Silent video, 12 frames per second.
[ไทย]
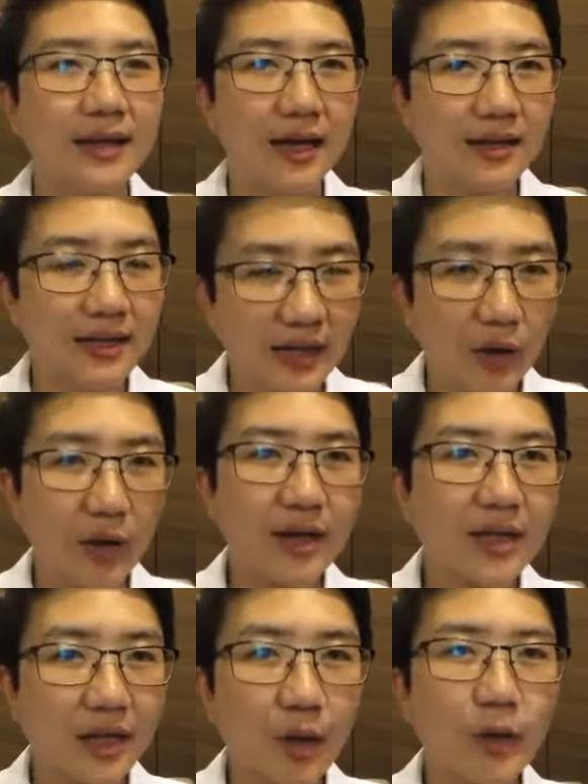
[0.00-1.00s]
อย่างน้อยถ้า
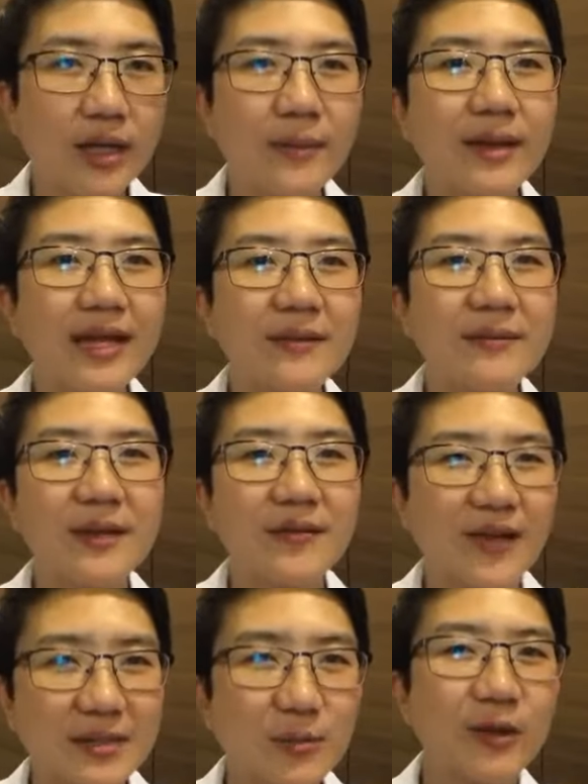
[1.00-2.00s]
เกิดคนที่ไม่ได้มี
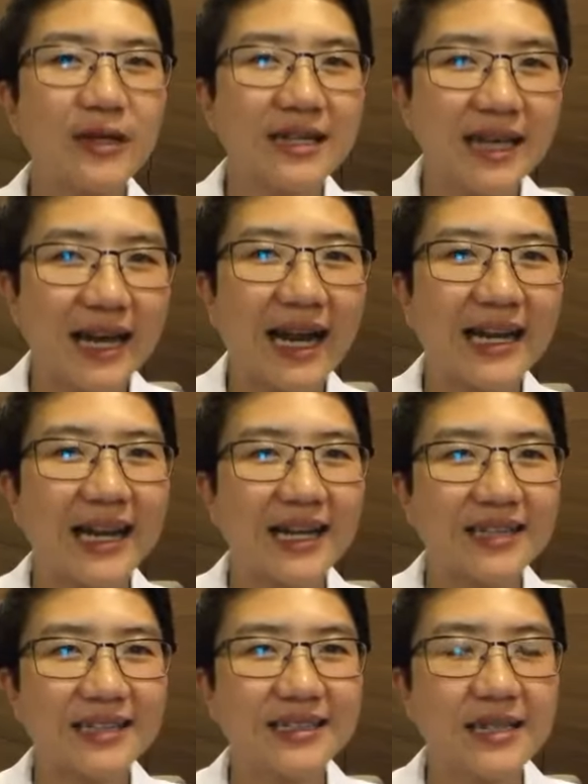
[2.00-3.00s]
Facebook หรือยังไงเนี่ย
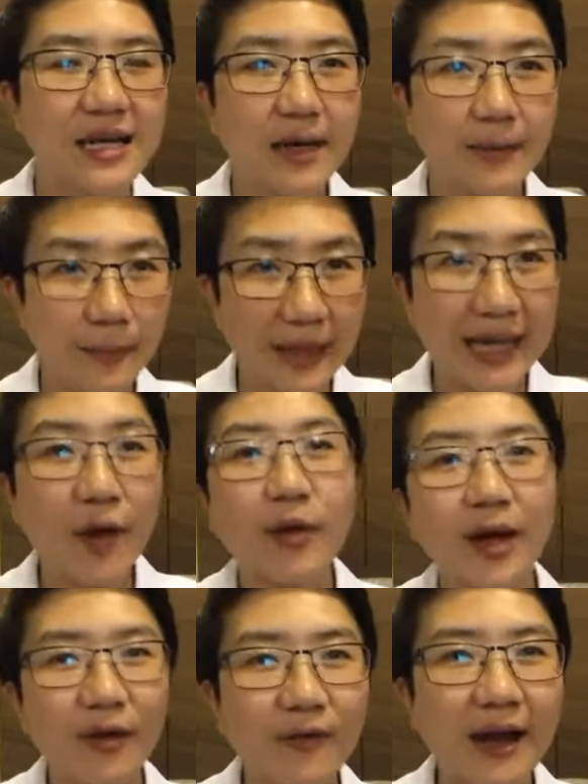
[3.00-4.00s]
คือไปเล่าให้
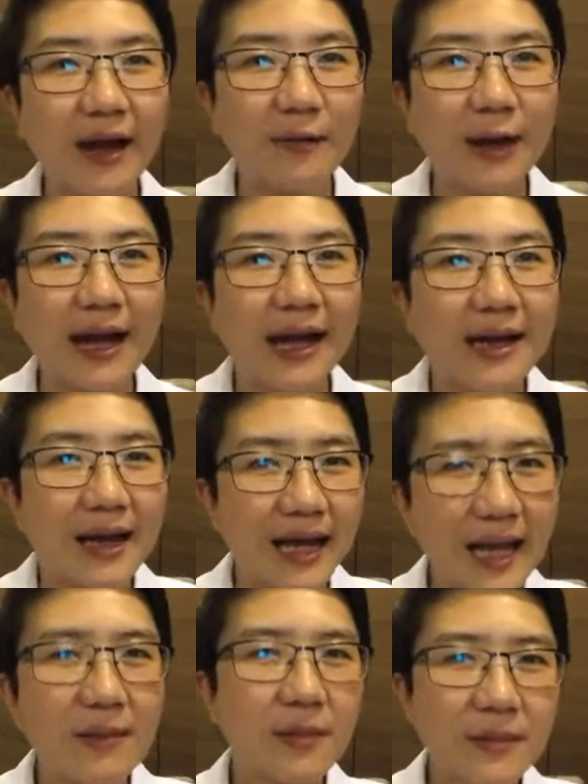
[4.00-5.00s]
เขาฟังว่า
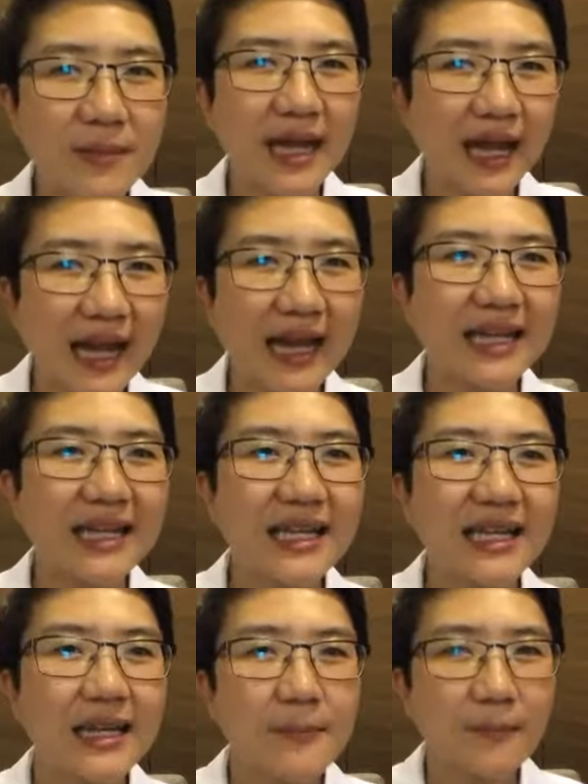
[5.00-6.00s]
เอ๊ะมันมีอะไรที่
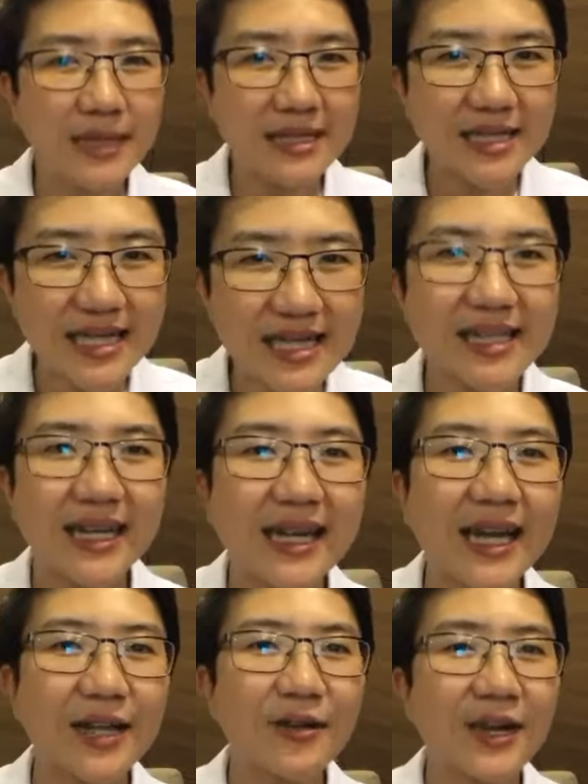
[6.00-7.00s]
เป็นที่สังเก
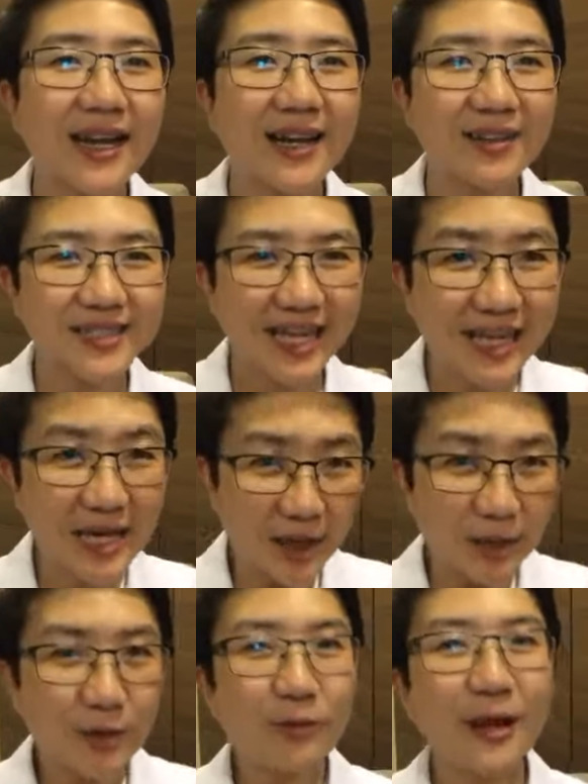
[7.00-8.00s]
ตตัวเองแล้วจะได้
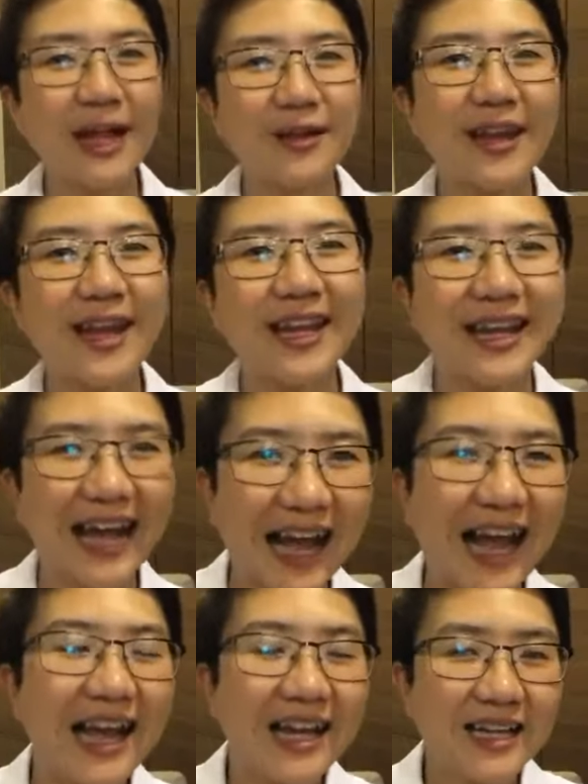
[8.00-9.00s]
ดูแลตัวเองนะคะ
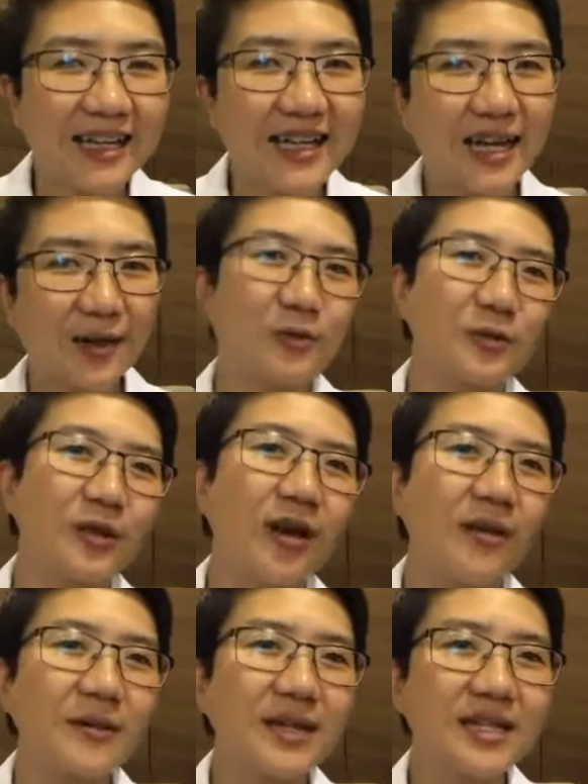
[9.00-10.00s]
ได้อย่างถูกต้อง
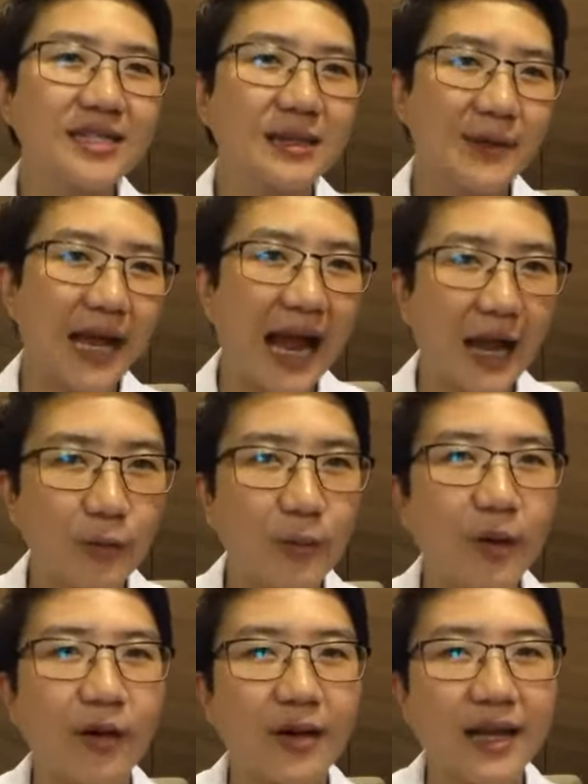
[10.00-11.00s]
เพื่อที่จะไปหาคุณหม
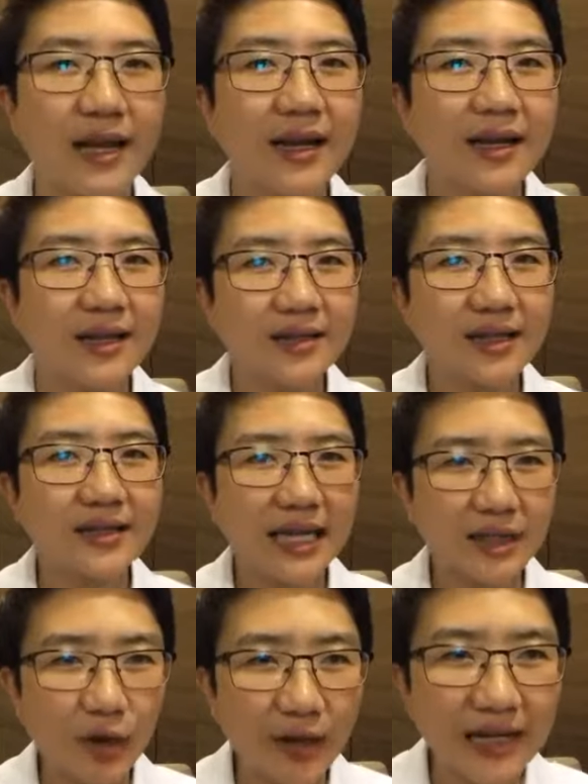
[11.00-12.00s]
อเนี่ยตั้งแต่
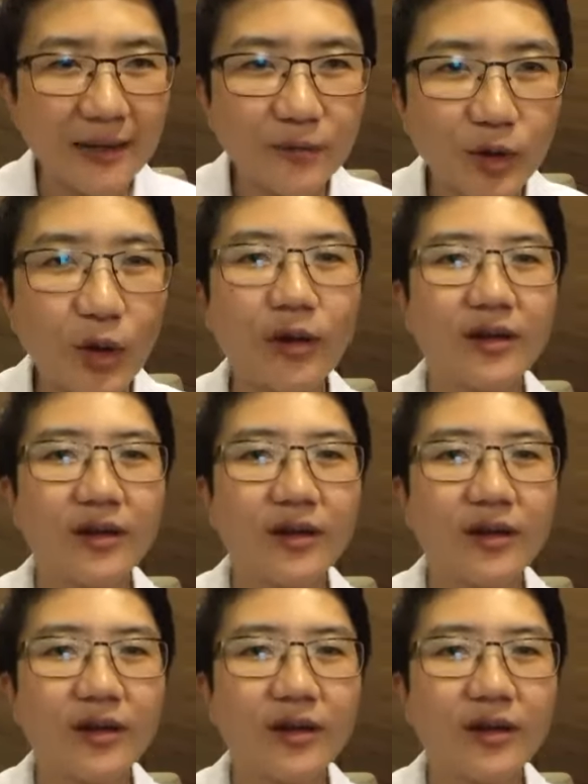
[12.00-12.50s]
ตอนเริ่มต้น